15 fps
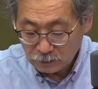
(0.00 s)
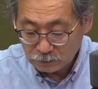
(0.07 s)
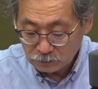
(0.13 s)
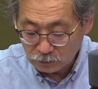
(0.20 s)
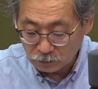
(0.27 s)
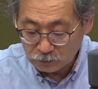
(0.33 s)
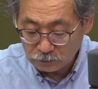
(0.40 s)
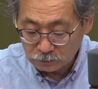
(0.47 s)
그러니까
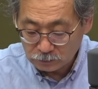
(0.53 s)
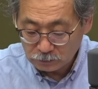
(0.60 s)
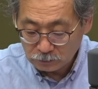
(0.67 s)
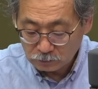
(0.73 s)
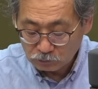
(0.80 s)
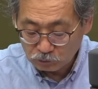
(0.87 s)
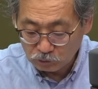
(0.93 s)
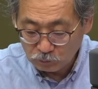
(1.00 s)
저는
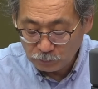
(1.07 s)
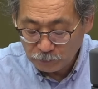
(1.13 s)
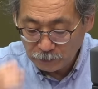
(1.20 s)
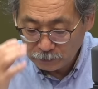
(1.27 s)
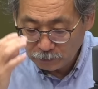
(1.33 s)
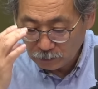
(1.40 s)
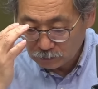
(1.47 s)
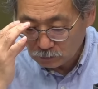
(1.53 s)
굴비에
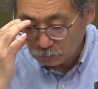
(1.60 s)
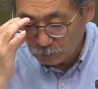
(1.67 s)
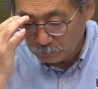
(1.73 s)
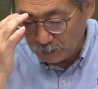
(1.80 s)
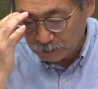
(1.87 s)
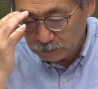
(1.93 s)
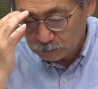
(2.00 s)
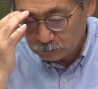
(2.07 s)
대한 정말
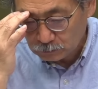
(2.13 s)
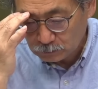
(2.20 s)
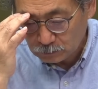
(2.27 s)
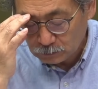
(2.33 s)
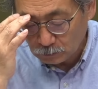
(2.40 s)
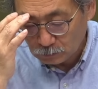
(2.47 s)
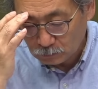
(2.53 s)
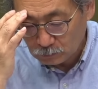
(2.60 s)

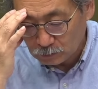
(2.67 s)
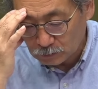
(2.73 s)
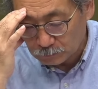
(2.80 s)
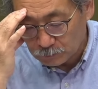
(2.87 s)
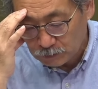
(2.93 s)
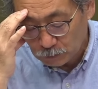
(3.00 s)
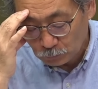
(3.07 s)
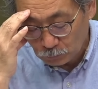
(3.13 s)
맛있었던
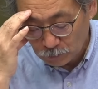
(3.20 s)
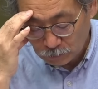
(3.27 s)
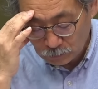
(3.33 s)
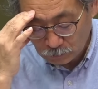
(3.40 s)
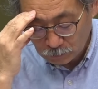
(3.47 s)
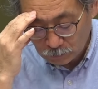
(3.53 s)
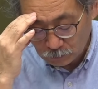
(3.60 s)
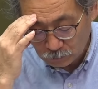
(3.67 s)
음식으로
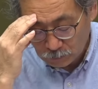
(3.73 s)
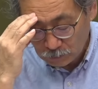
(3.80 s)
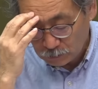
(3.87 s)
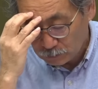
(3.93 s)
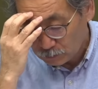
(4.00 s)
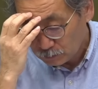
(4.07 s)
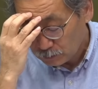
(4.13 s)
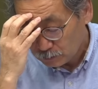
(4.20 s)
해서의 기억이